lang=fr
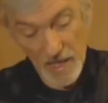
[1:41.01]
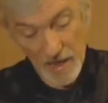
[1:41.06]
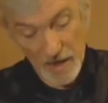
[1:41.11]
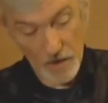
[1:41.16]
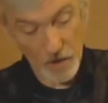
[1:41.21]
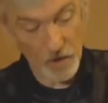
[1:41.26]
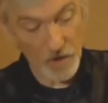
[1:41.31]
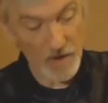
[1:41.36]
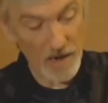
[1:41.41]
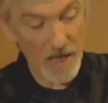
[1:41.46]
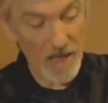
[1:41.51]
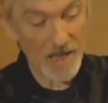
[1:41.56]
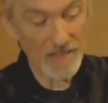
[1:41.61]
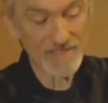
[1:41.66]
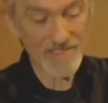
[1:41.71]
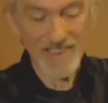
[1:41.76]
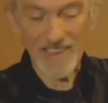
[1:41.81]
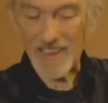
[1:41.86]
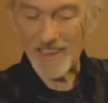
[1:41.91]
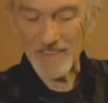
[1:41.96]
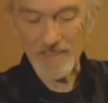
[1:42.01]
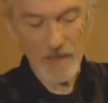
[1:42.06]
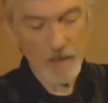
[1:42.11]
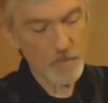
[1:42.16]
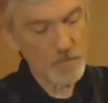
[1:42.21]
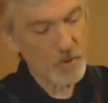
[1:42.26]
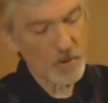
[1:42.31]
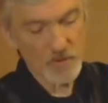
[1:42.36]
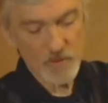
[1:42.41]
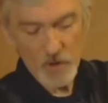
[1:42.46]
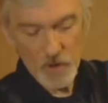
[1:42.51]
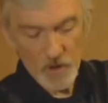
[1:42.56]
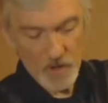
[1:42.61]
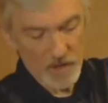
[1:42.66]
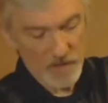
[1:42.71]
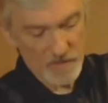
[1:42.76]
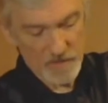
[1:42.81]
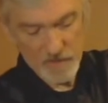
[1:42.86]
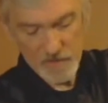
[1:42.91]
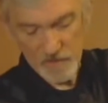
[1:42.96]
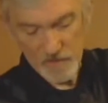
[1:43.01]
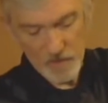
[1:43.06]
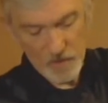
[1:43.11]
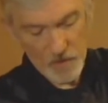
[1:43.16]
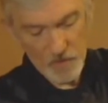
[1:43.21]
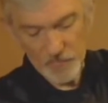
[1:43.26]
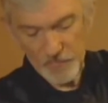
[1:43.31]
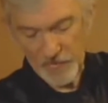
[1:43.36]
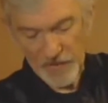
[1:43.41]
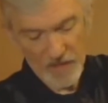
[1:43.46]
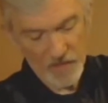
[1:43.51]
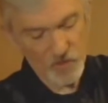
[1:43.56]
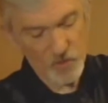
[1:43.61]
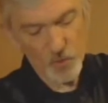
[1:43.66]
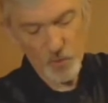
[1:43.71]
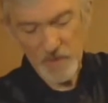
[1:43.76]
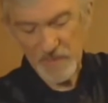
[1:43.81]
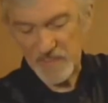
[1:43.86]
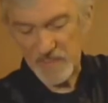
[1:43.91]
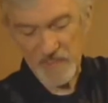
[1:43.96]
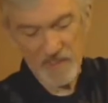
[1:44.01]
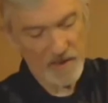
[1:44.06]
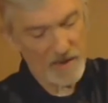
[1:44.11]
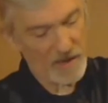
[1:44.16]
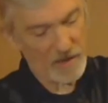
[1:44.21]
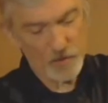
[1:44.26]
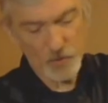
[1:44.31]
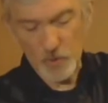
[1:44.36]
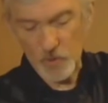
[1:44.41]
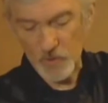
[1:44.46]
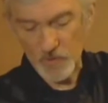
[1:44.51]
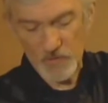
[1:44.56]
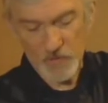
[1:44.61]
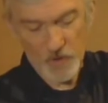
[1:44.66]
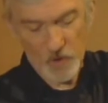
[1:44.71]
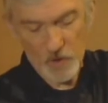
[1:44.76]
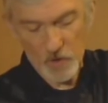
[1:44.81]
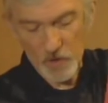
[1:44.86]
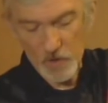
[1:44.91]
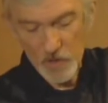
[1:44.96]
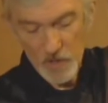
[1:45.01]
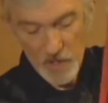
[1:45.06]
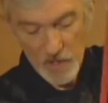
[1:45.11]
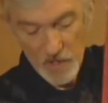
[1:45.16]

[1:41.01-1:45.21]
Alors là, très important, hein, sans faire twister l'anneau, sans...